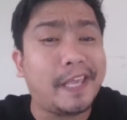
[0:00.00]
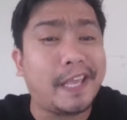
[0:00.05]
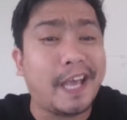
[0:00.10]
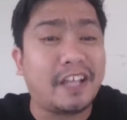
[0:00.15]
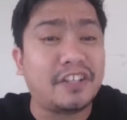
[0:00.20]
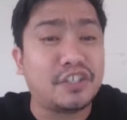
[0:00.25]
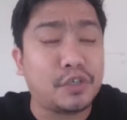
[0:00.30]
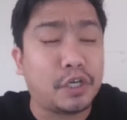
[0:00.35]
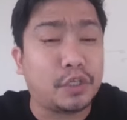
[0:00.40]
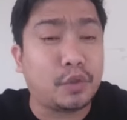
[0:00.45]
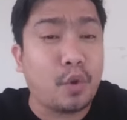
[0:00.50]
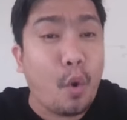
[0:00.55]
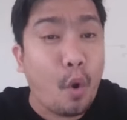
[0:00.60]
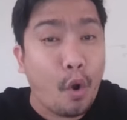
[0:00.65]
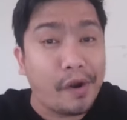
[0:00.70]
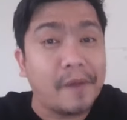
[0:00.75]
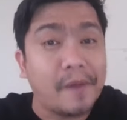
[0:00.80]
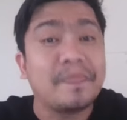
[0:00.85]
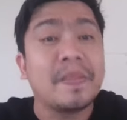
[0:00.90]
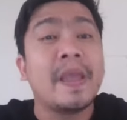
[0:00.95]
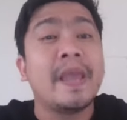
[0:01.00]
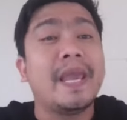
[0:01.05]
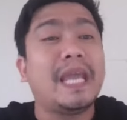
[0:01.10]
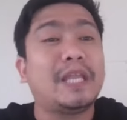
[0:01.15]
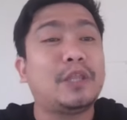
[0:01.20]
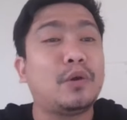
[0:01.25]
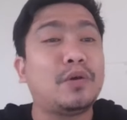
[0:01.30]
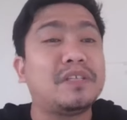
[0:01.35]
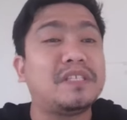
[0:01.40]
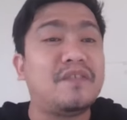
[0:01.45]
concert or
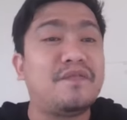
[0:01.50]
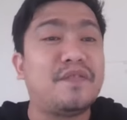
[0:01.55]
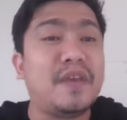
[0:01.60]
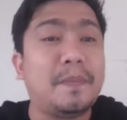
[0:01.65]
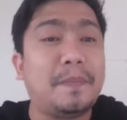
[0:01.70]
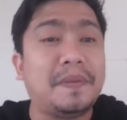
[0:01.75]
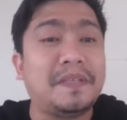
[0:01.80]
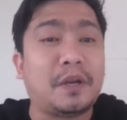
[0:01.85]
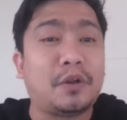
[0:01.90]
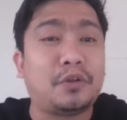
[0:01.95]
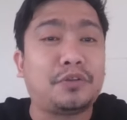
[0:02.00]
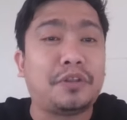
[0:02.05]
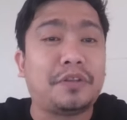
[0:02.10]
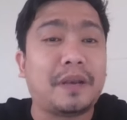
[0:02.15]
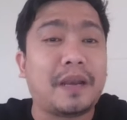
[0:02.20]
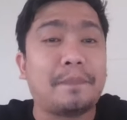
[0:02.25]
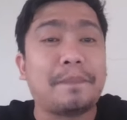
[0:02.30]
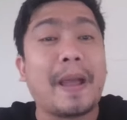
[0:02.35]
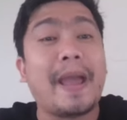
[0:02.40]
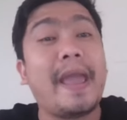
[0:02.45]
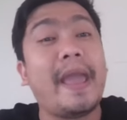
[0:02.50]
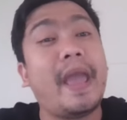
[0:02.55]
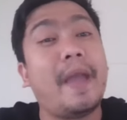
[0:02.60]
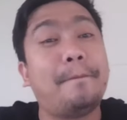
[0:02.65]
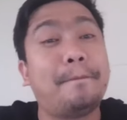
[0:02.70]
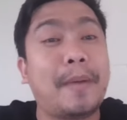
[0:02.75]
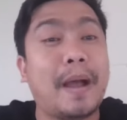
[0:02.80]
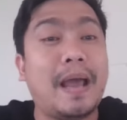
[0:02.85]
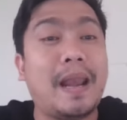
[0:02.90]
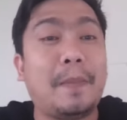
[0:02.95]
itong si VP sa Duterte na
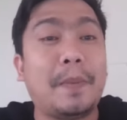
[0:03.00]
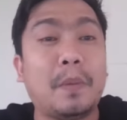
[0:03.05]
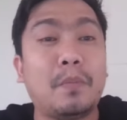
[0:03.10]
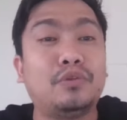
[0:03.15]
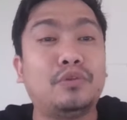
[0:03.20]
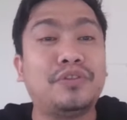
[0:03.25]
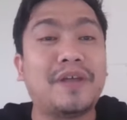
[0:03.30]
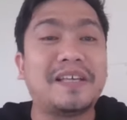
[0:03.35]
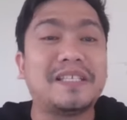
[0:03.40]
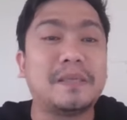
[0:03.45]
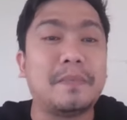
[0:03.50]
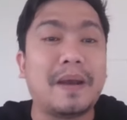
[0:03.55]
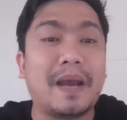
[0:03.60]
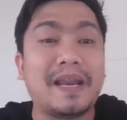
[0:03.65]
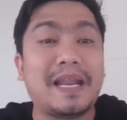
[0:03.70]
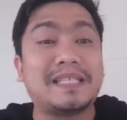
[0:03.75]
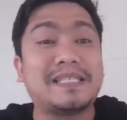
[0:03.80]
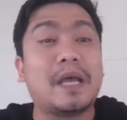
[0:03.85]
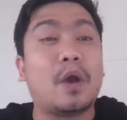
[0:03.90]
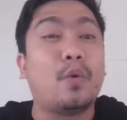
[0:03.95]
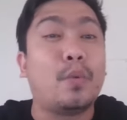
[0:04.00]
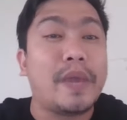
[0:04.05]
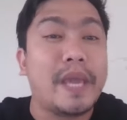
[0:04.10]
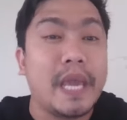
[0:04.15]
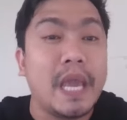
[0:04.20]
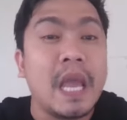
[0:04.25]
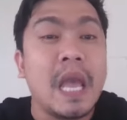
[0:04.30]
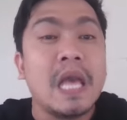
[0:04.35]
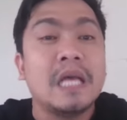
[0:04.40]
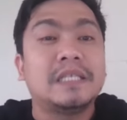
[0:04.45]
pa-epal at pumunta sa mga nasawi
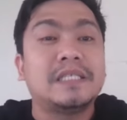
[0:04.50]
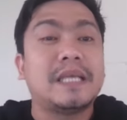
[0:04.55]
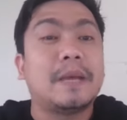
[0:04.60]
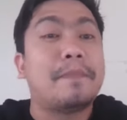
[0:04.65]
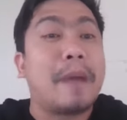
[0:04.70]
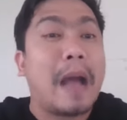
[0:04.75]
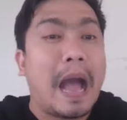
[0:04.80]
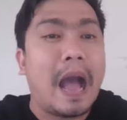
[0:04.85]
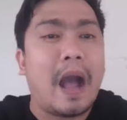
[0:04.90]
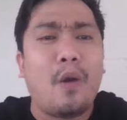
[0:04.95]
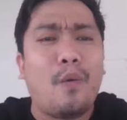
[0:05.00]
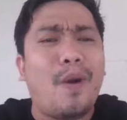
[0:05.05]
sa baha.